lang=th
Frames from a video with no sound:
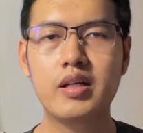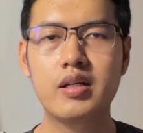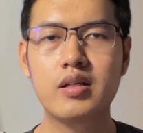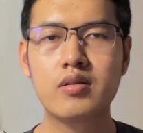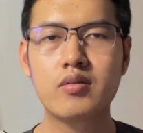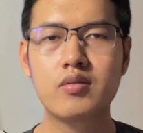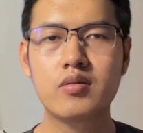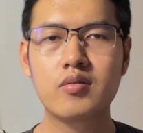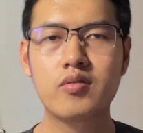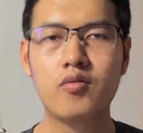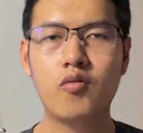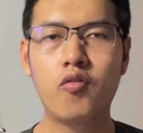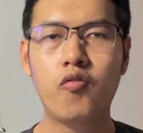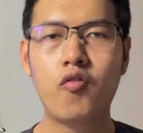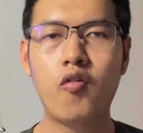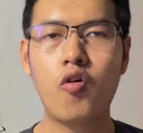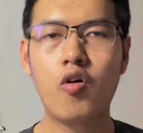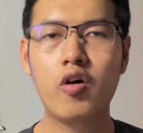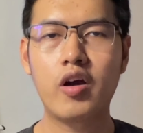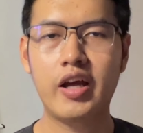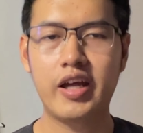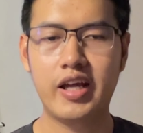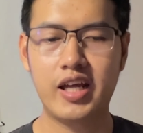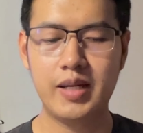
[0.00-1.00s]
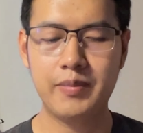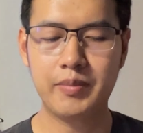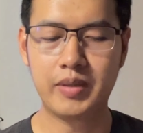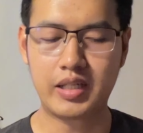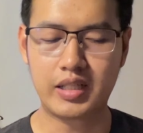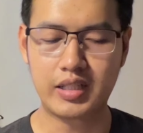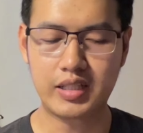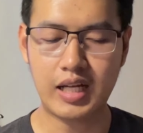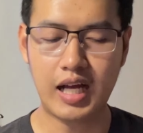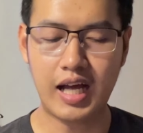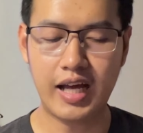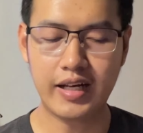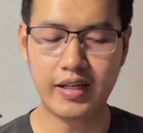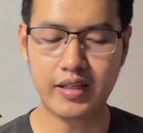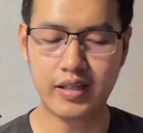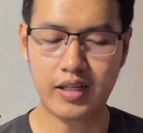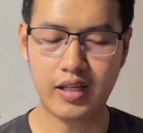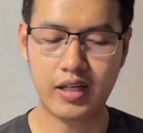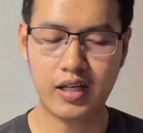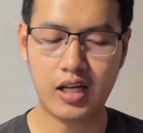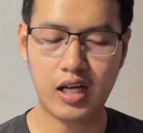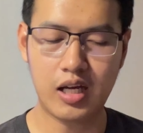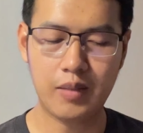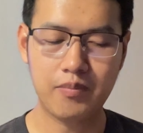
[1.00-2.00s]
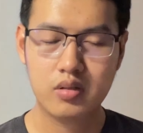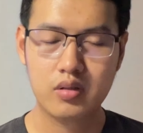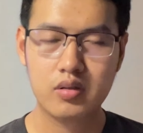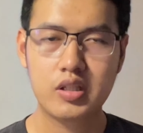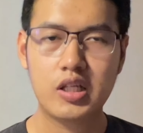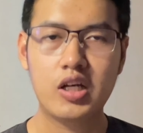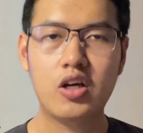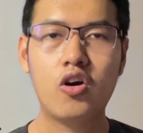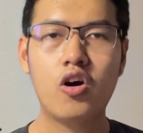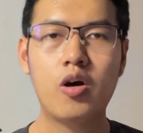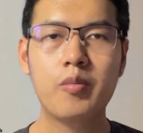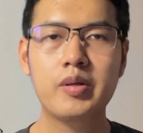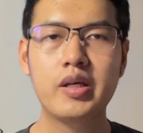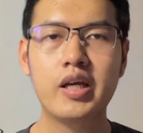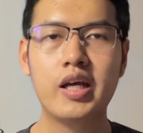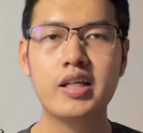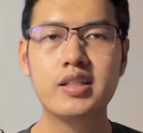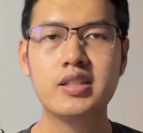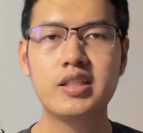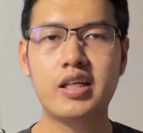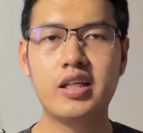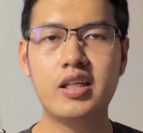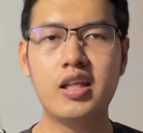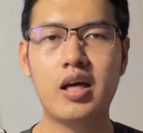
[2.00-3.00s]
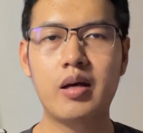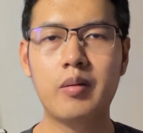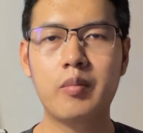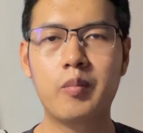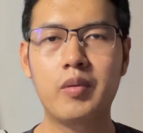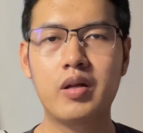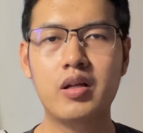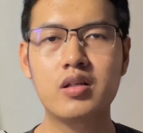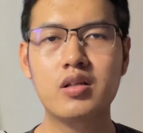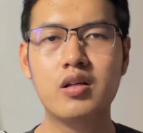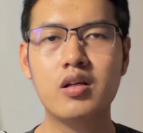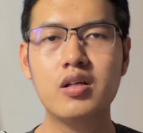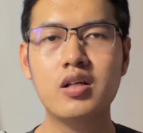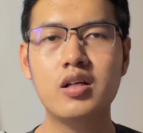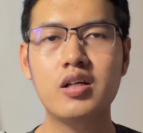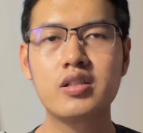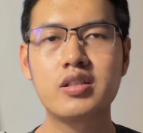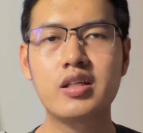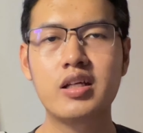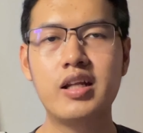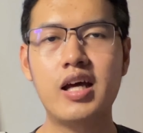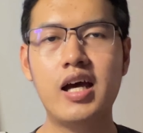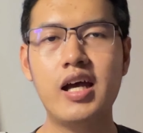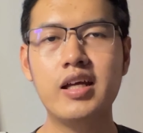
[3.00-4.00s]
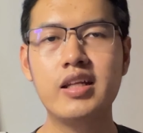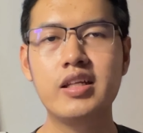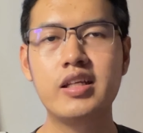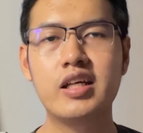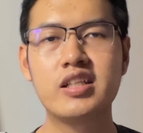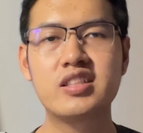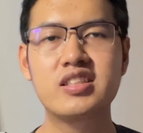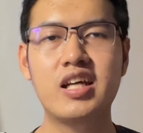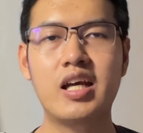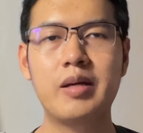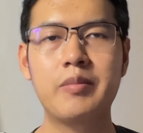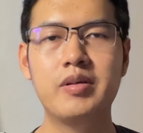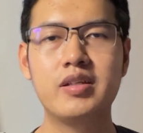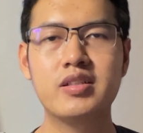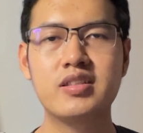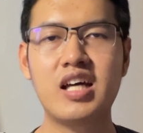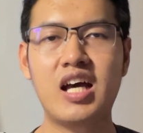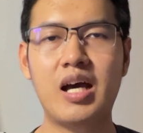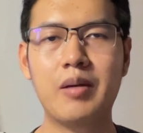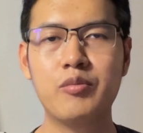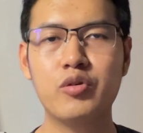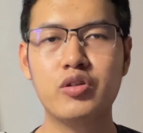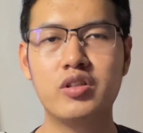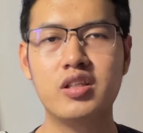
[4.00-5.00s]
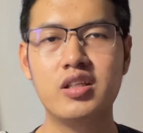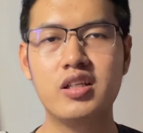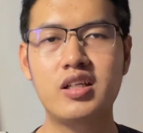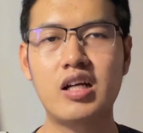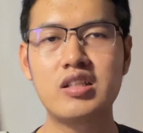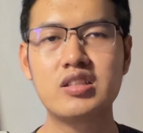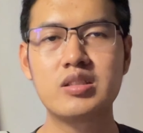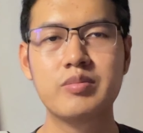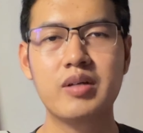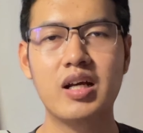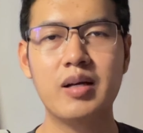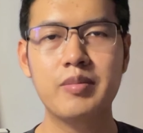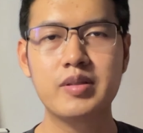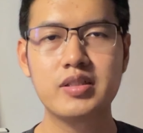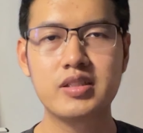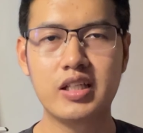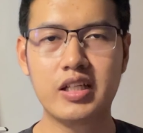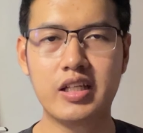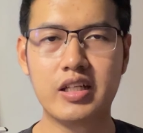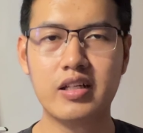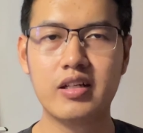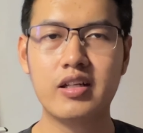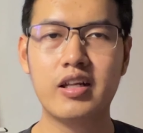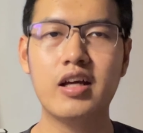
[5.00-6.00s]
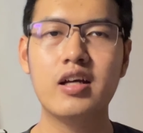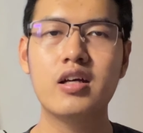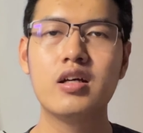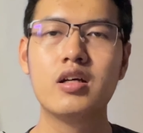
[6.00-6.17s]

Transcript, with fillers: น 4K เหมือนกันนะครับ แต่ขอบเขตสี เนี่ย มันก็คือจะได้ DCI P3 อยู่ที่ 95%นะ